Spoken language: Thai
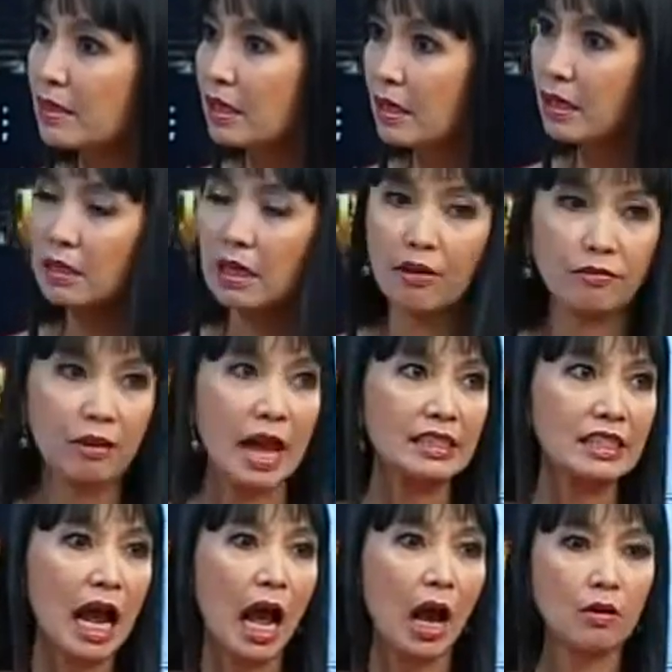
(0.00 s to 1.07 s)
คือกาแฟ
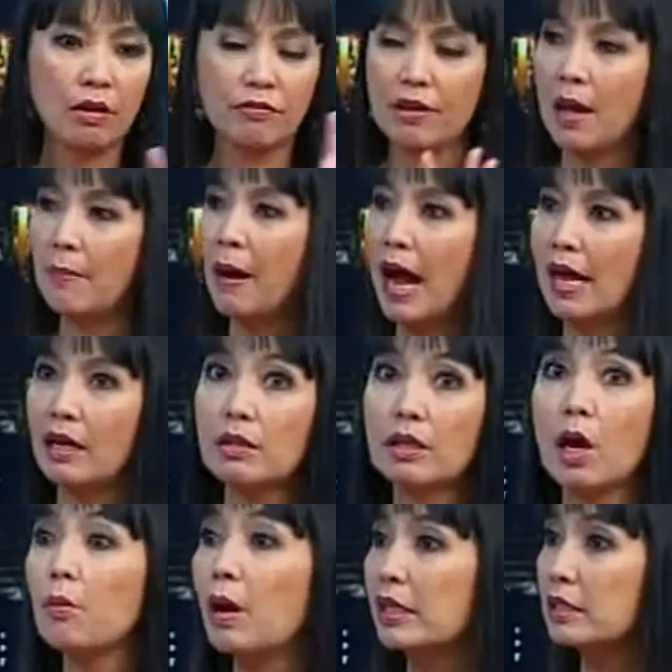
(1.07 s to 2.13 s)
เช้ากาแฟบ่ายแล้ว
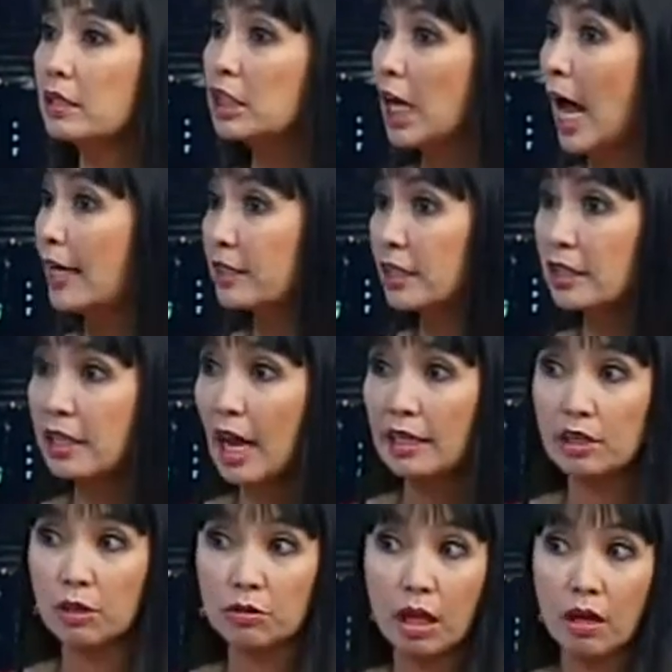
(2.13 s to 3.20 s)
ทั้งวันคือชาจีนชา
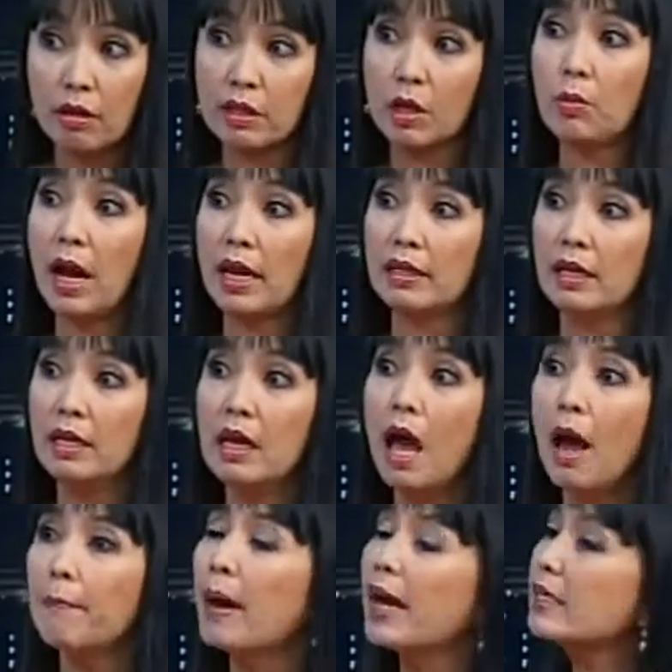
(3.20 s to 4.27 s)
เขียวตลอดทั้งวัน
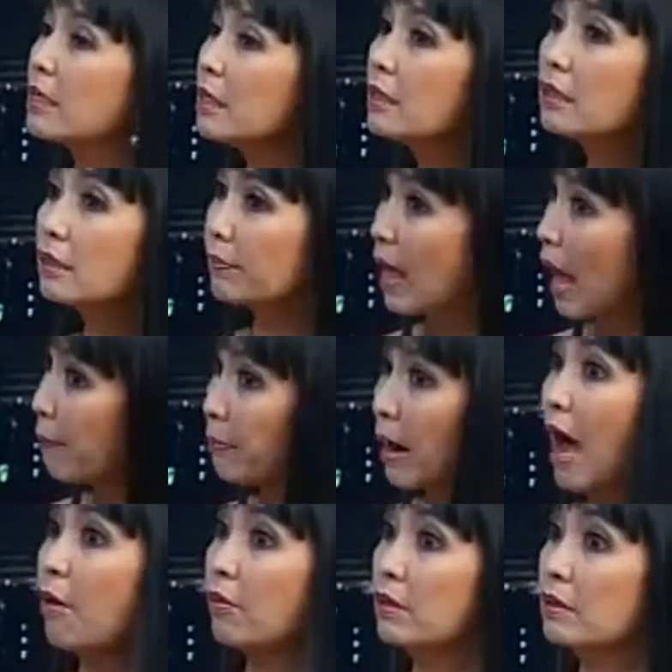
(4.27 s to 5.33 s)
ไม่เคยดื่มน้ำเป
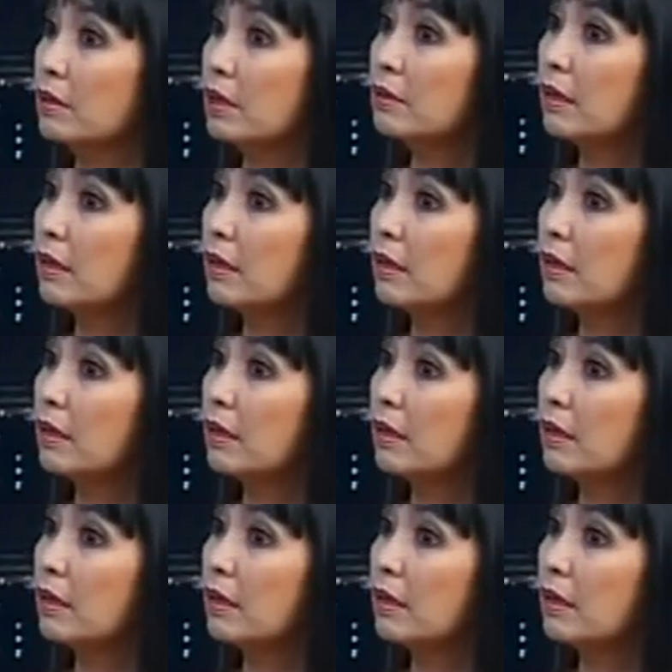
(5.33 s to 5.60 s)
ล่าเลย